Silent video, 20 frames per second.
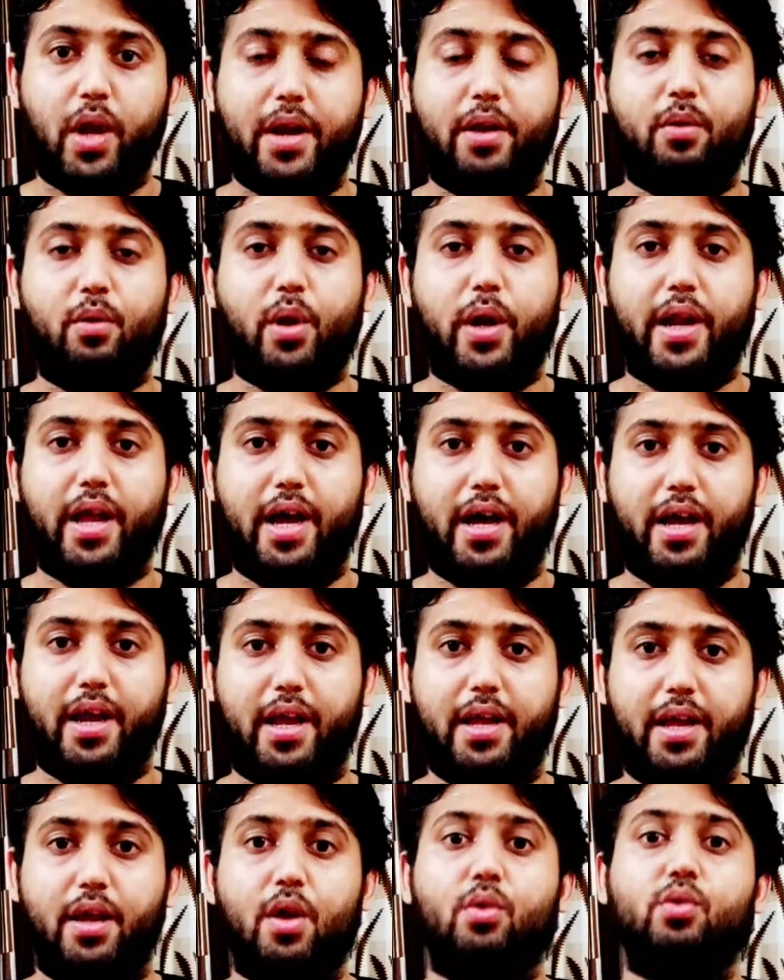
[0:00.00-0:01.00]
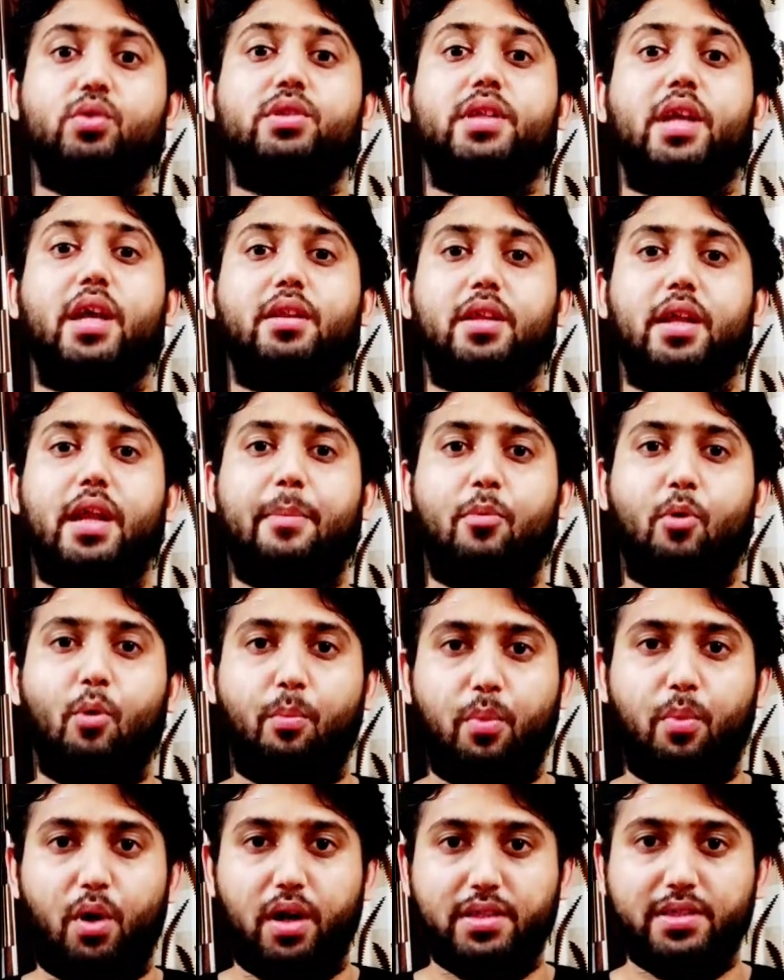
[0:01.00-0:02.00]
एंड्रॉयड आ रहा है उसके अंदर आपको
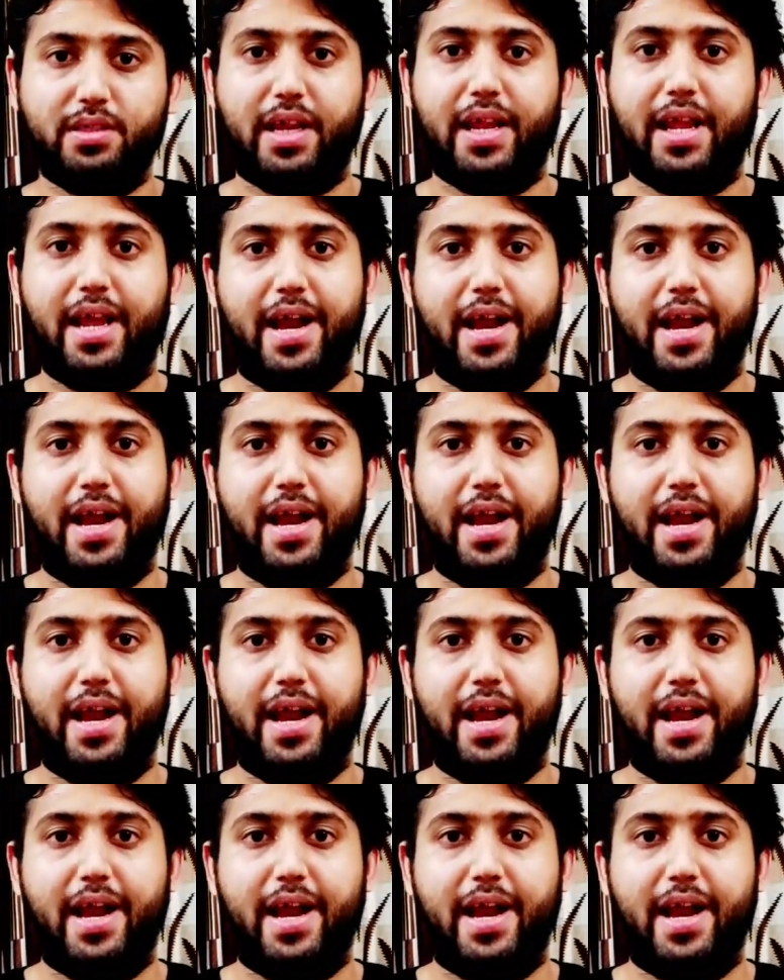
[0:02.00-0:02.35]
बहुत सारी